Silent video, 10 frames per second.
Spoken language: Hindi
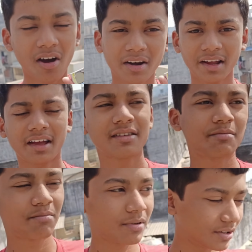और
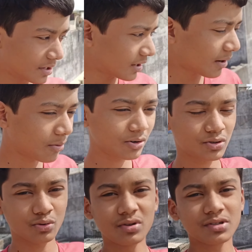गाइज इधर का
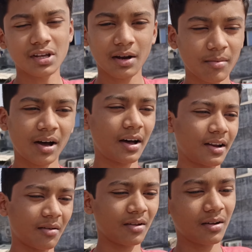बहुत शोर सारा
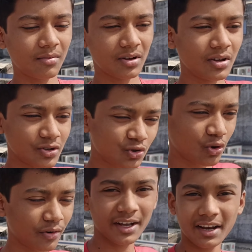बाहर है मतलब
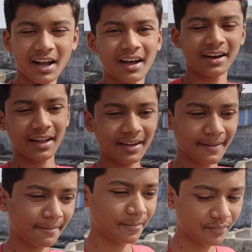शोर वगैरह आ रहा है